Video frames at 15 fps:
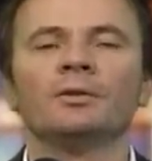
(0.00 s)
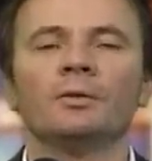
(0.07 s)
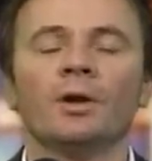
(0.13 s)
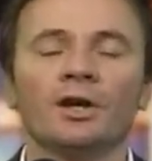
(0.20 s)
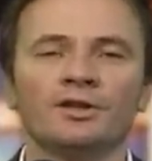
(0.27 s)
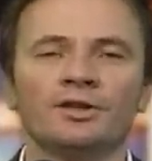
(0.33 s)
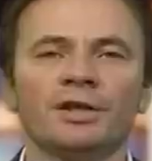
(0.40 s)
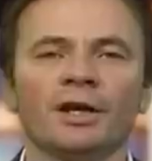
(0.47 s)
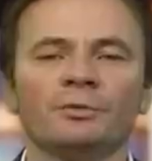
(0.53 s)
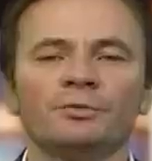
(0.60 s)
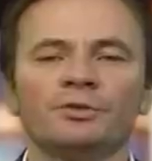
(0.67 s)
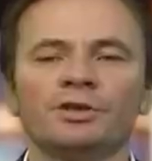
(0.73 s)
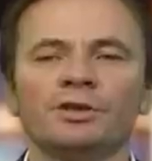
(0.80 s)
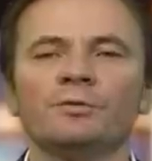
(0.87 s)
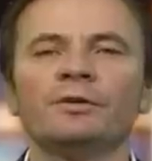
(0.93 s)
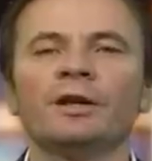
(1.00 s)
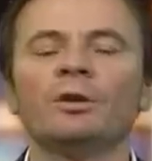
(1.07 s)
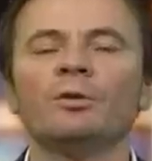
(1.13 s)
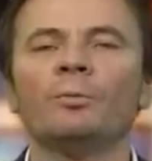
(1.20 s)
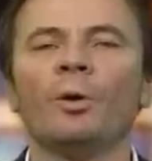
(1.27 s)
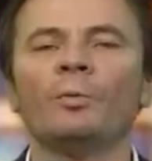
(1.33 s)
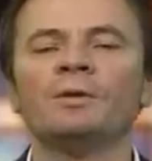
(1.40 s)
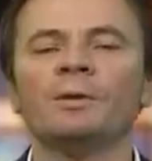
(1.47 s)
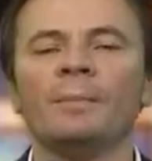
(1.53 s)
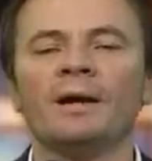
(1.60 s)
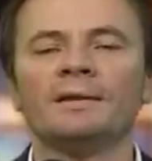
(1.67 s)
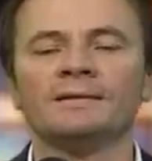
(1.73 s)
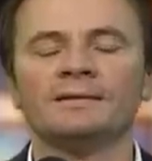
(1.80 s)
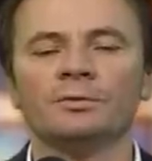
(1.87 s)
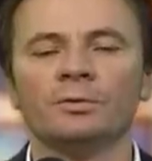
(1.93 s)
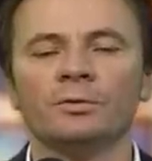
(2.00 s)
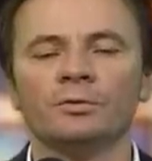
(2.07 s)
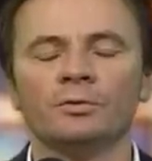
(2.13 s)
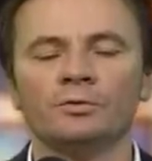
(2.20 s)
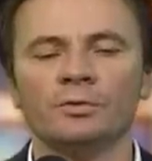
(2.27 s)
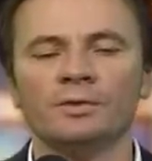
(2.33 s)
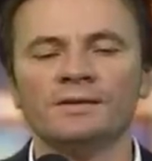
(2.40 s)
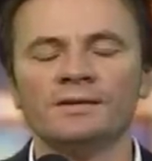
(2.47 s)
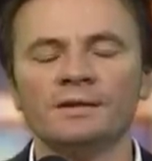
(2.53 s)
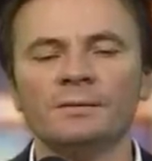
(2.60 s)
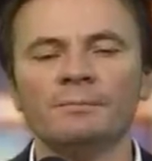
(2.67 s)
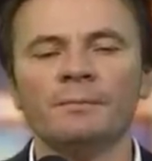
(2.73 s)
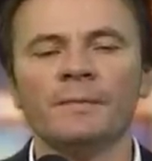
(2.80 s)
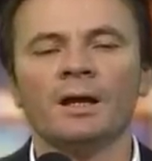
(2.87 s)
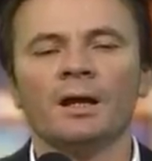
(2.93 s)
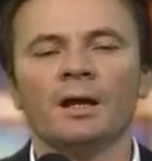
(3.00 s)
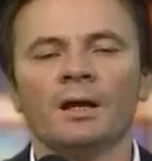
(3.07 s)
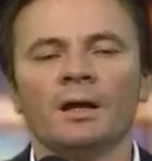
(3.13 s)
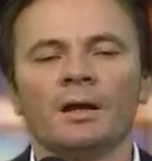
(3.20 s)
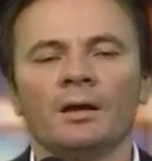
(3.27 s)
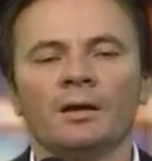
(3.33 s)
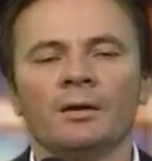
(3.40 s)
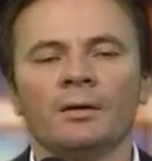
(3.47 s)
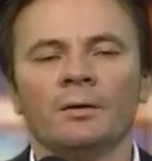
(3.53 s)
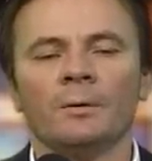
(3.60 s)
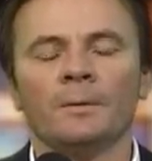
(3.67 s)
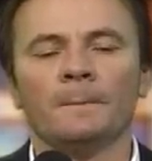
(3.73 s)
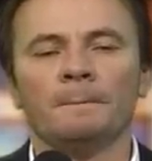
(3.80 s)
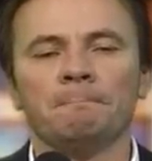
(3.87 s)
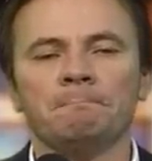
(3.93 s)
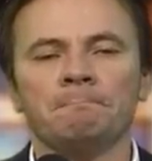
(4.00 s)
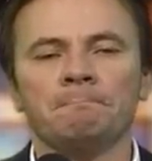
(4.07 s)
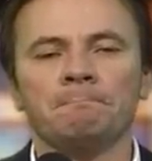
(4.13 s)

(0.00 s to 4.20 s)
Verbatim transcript: de Rachid Ranouchi, devient le premier parti de, Tunisie. Euh,